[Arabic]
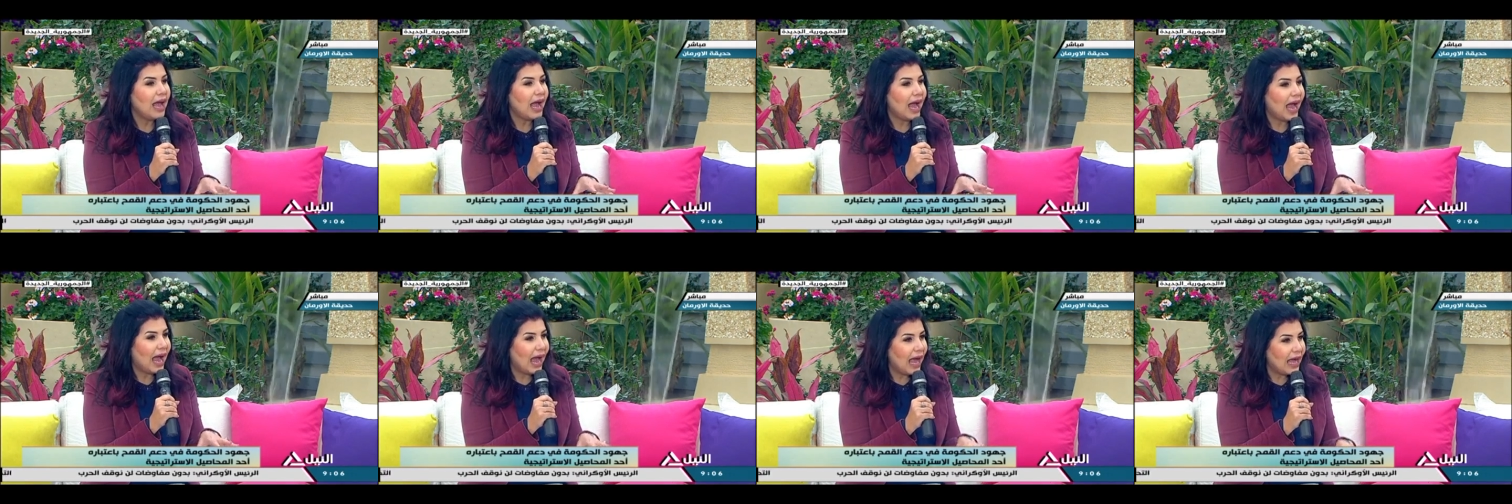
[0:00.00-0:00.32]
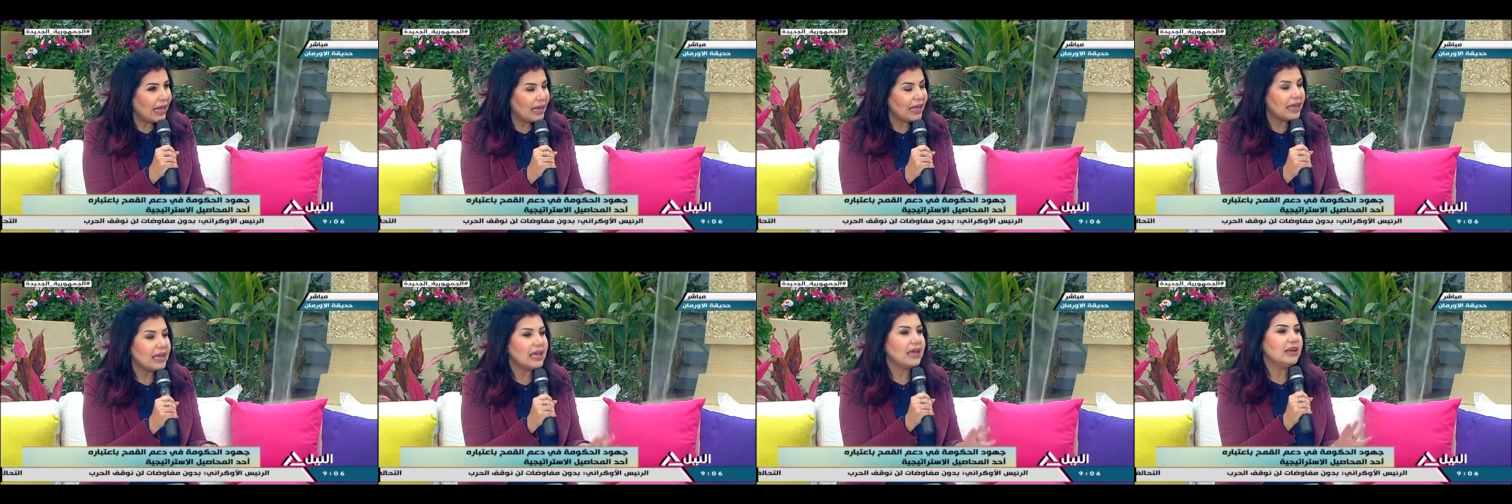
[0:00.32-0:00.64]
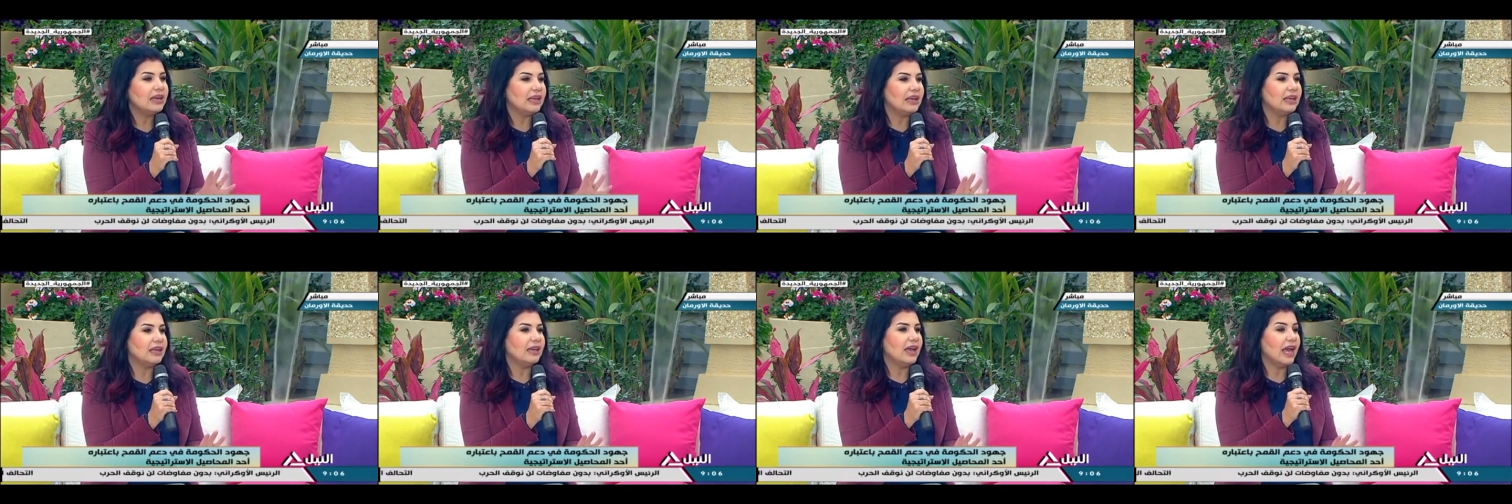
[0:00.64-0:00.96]
حاليا
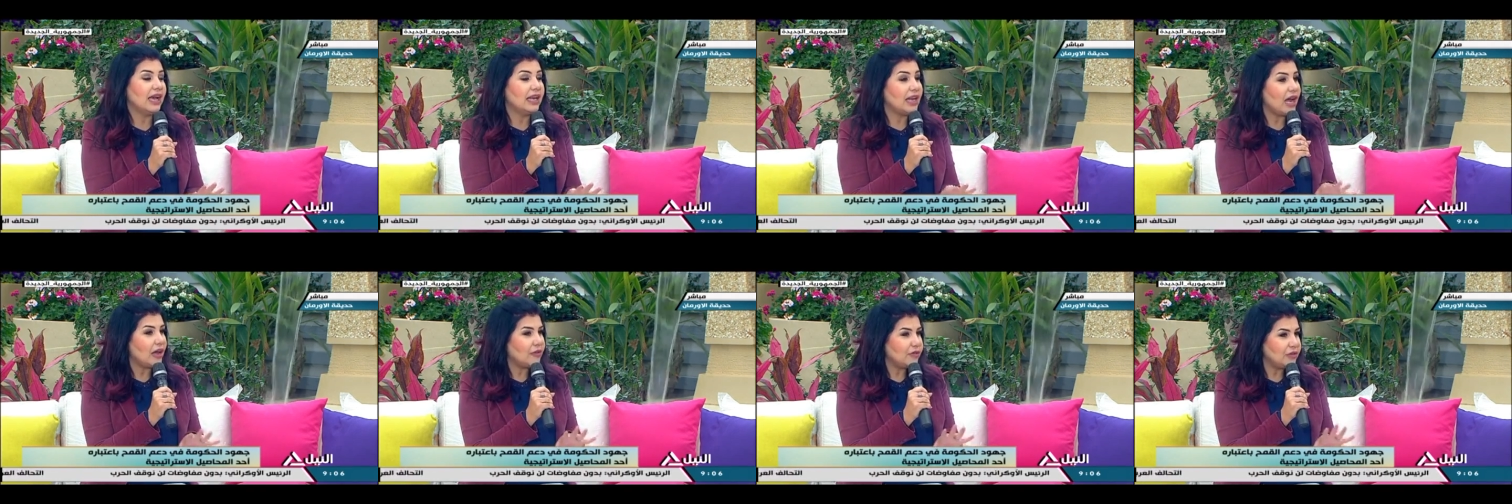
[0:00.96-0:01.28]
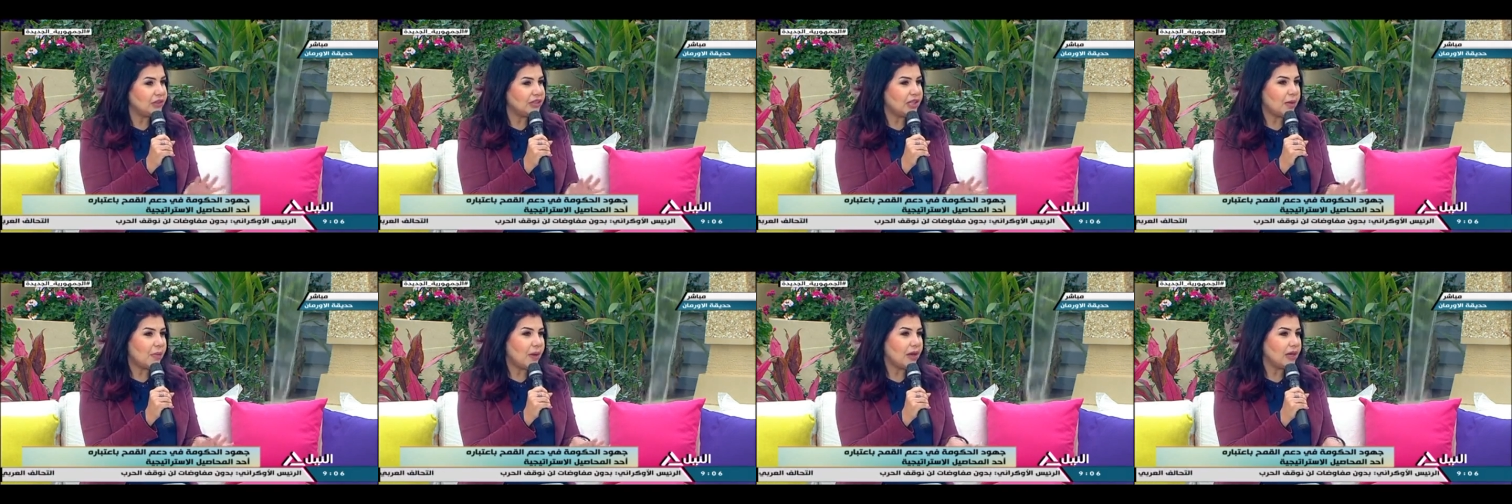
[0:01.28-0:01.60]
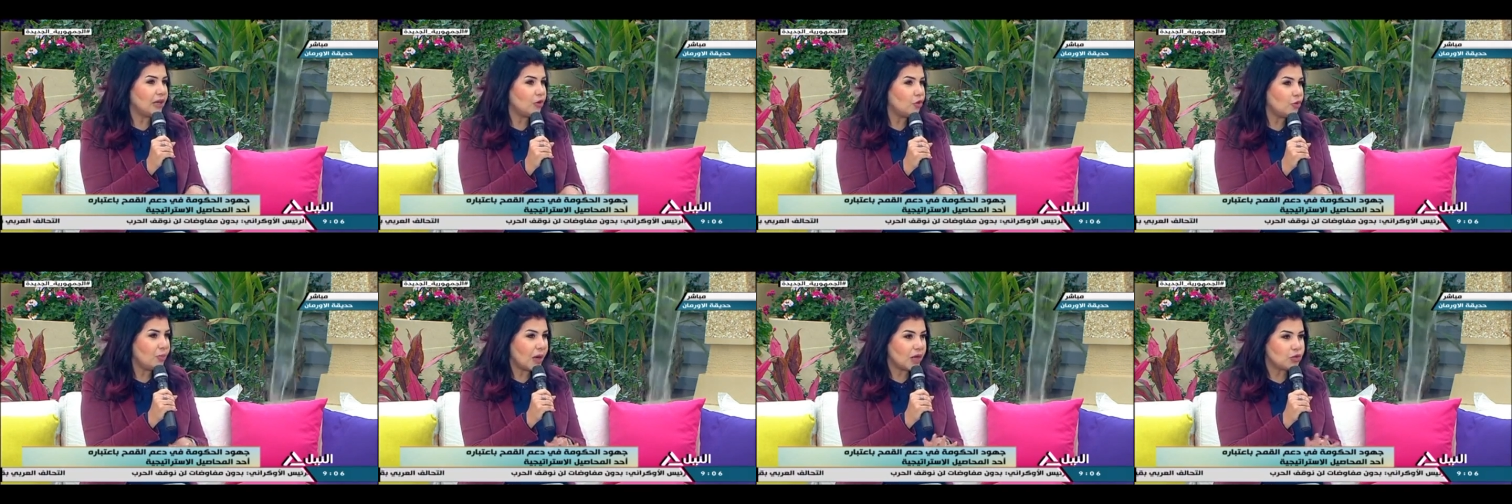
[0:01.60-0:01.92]
ايه احنا عارفين طبعا
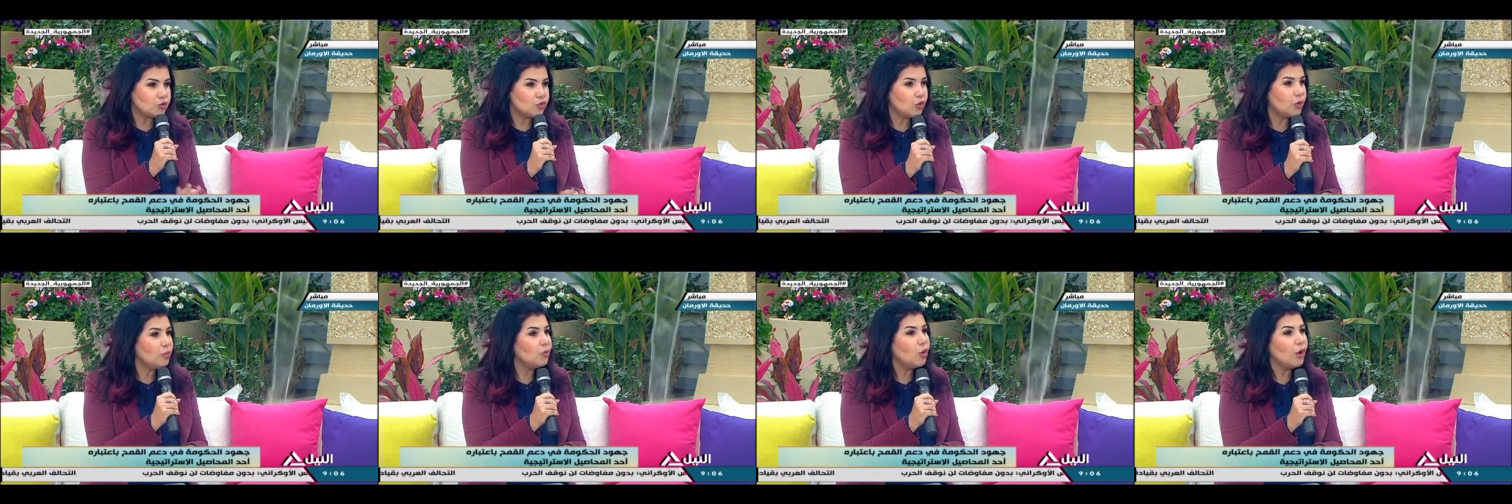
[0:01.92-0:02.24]
انه محصول